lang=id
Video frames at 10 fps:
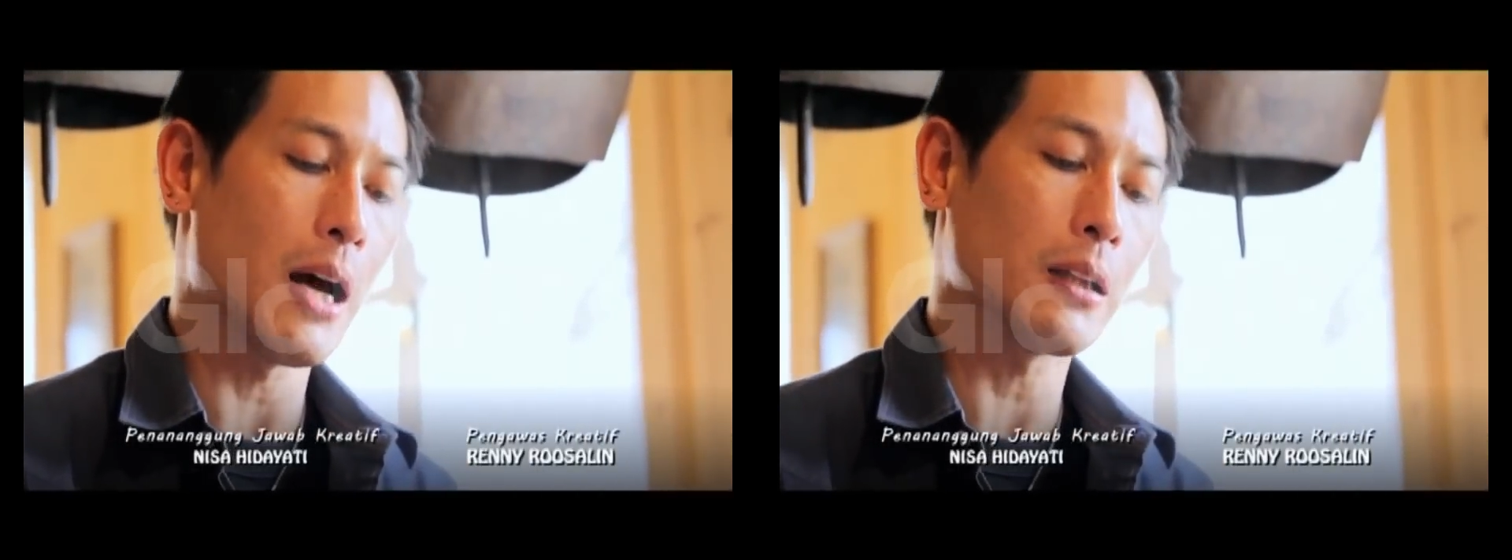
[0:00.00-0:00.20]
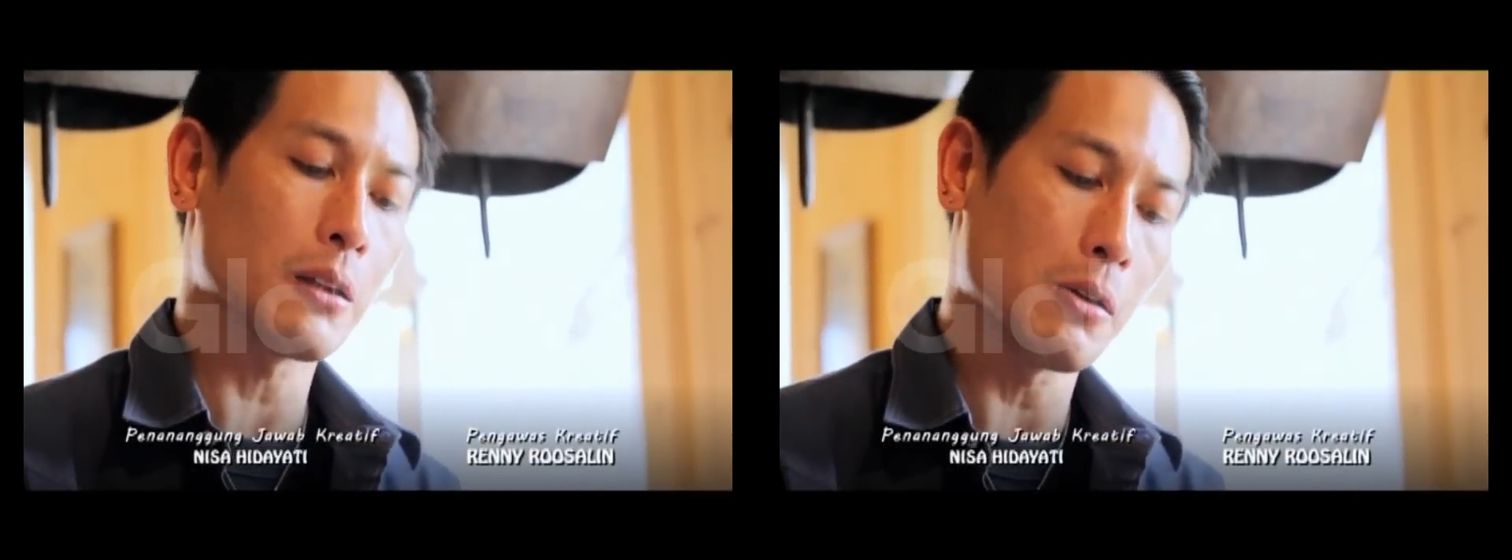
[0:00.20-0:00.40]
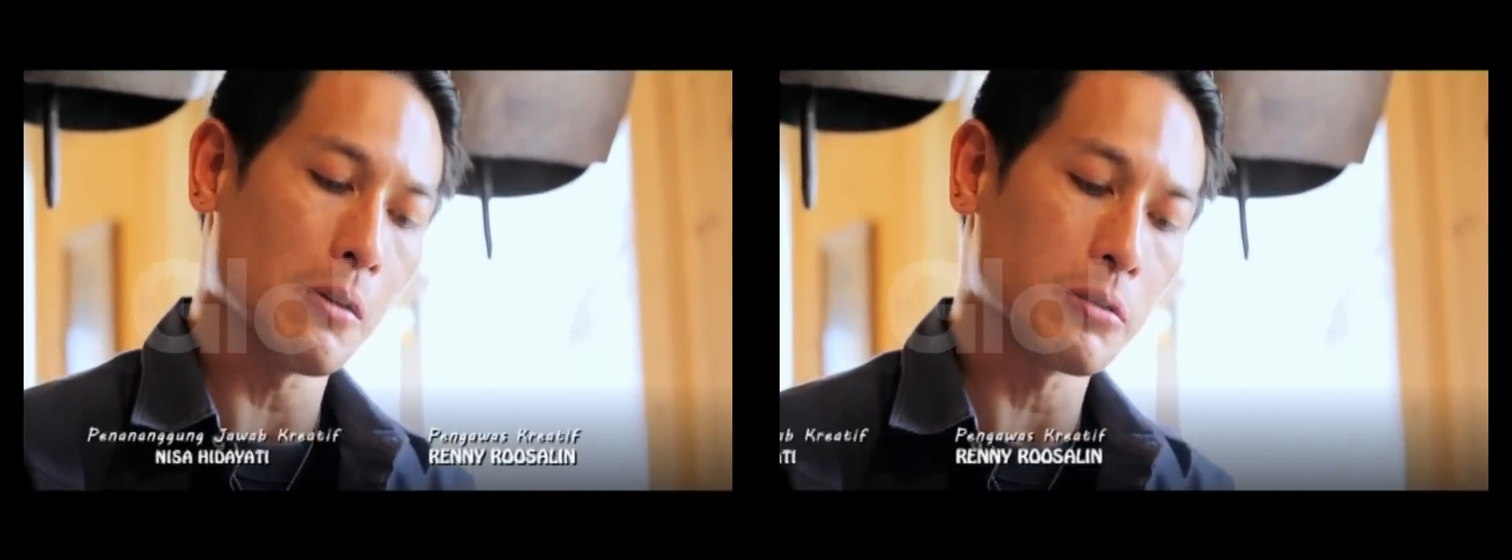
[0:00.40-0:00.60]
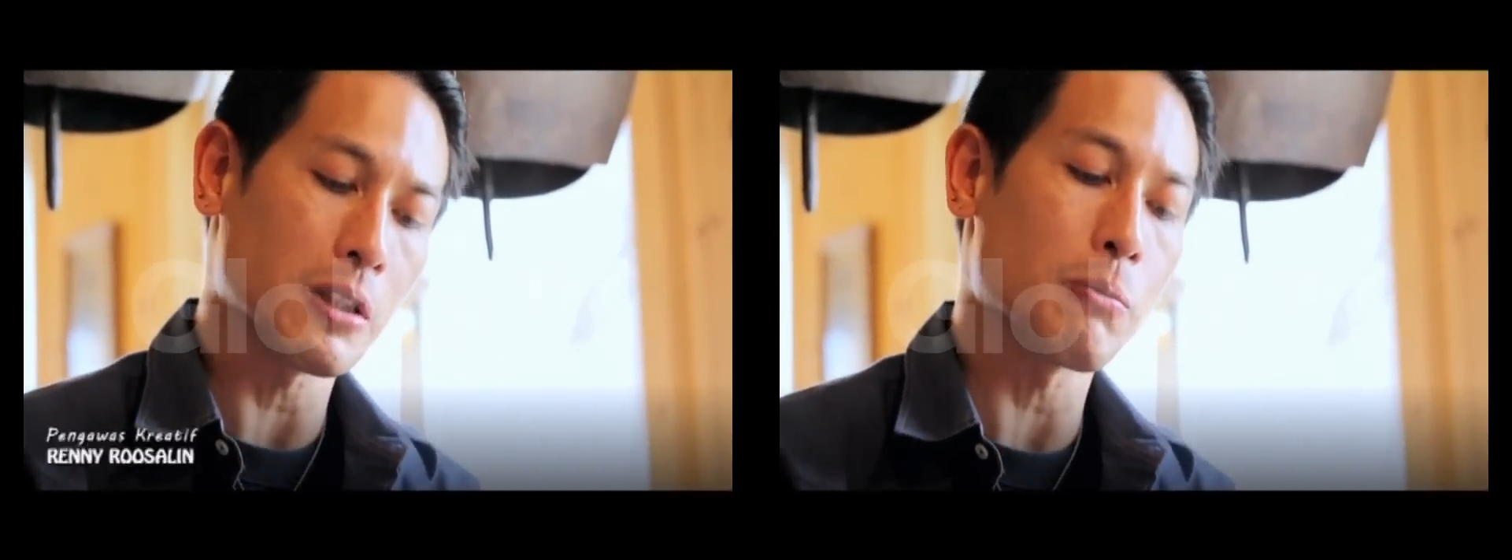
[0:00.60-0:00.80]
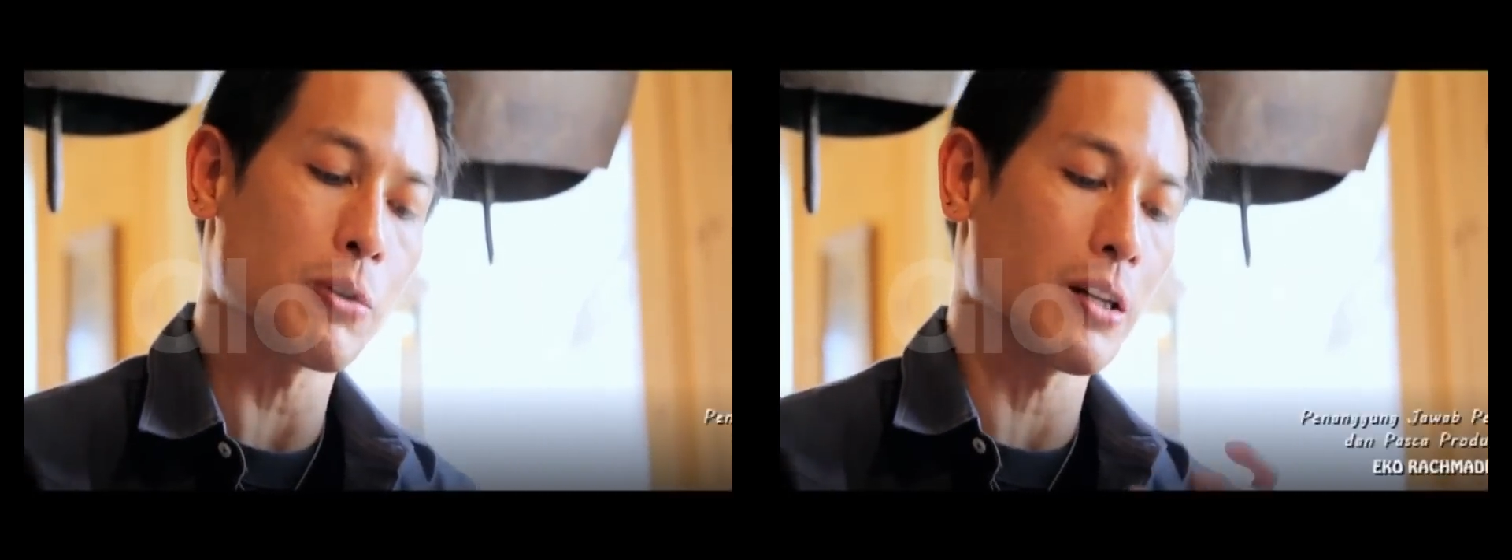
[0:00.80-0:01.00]
atau
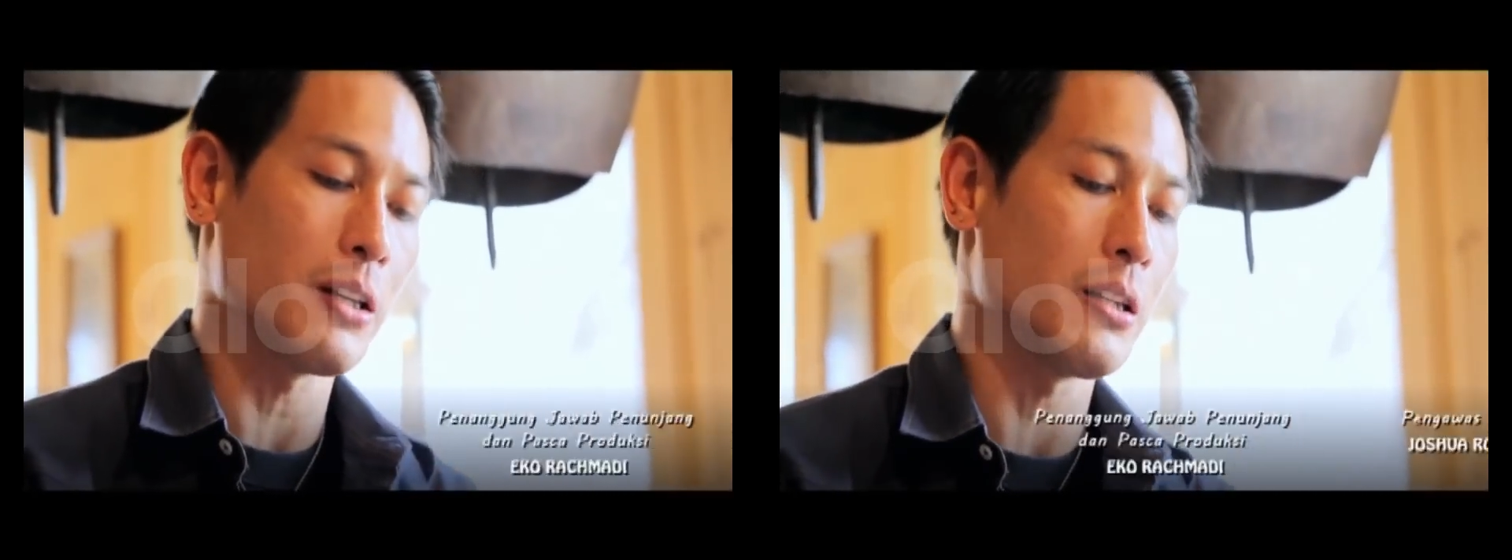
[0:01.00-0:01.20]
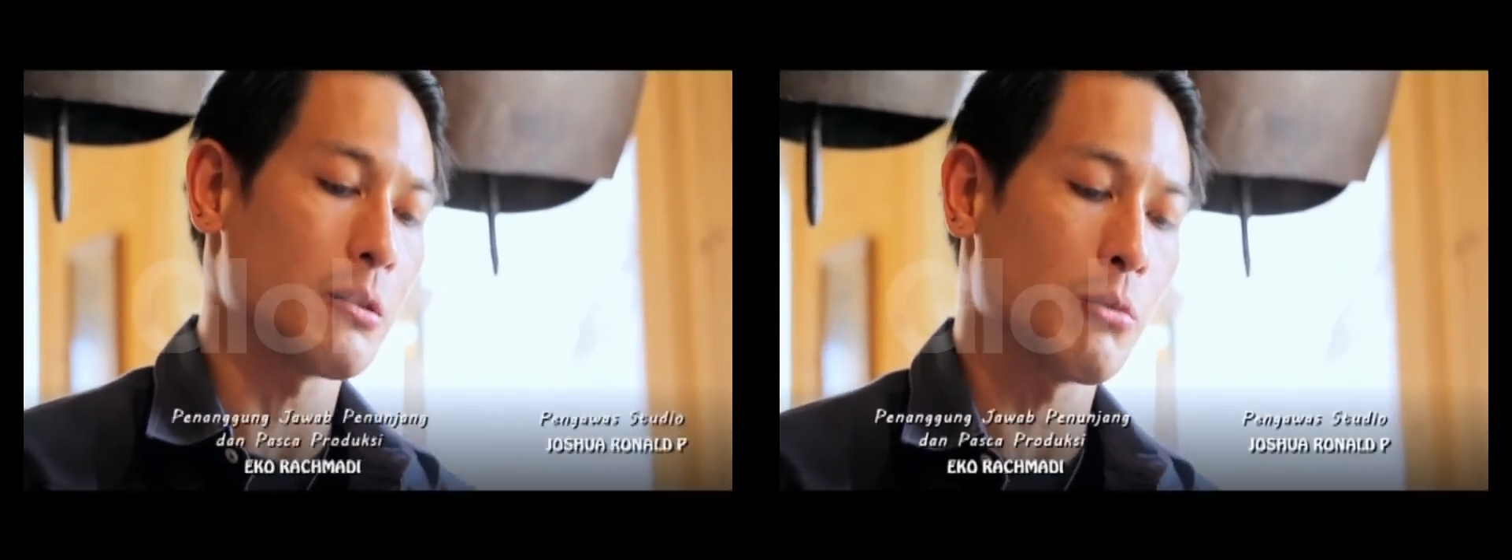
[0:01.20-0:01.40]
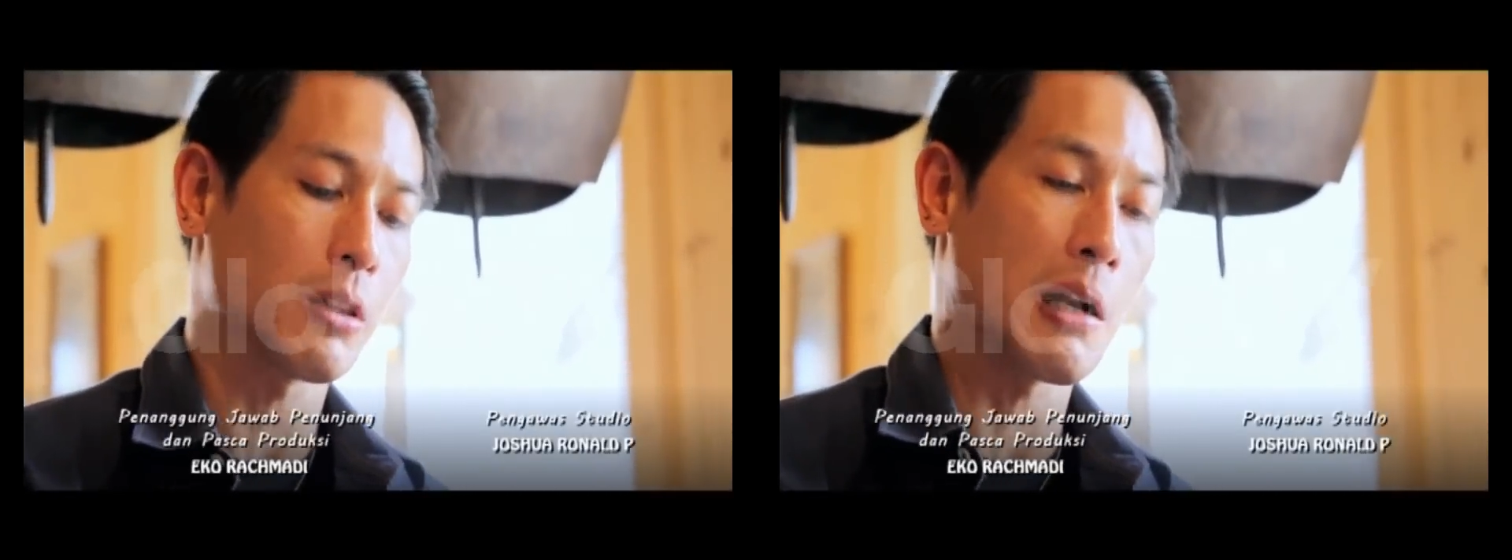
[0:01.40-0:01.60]
campuran ini semua